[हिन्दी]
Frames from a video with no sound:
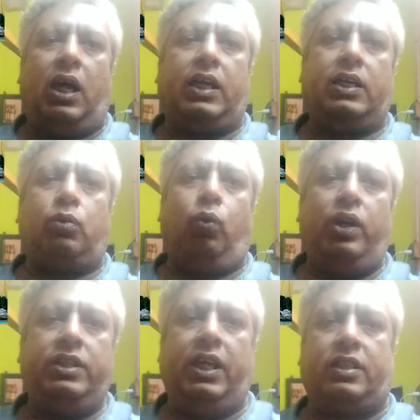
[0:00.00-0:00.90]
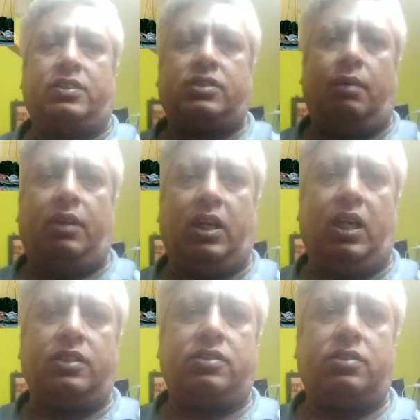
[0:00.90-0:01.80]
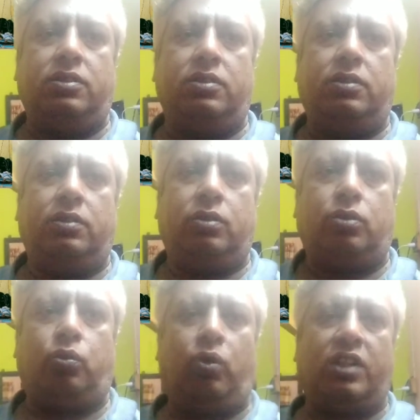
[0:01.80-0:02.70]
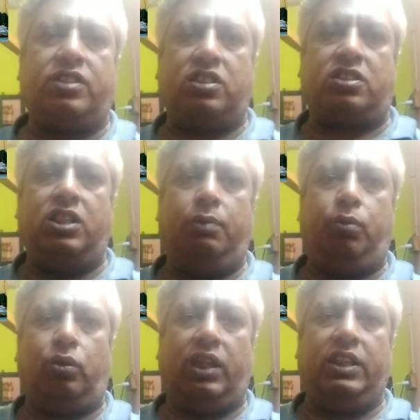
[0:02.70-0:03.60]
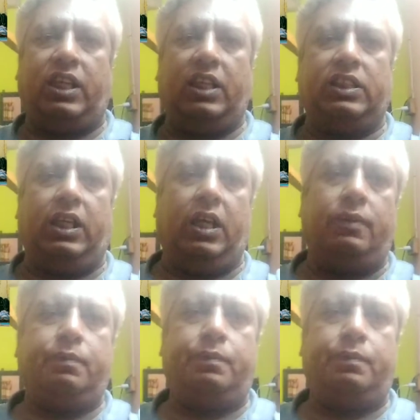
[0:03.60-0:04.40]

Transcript: अगर कोई डिक्स हमारा थोड़ा सा स्लीप होकर निकाल गया